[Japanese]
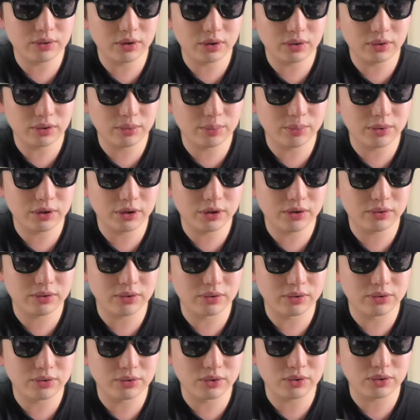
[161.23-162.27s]
くあるコンプレックス
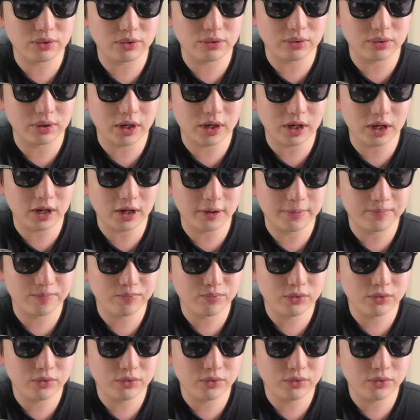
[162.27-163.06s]
のうちの一つが、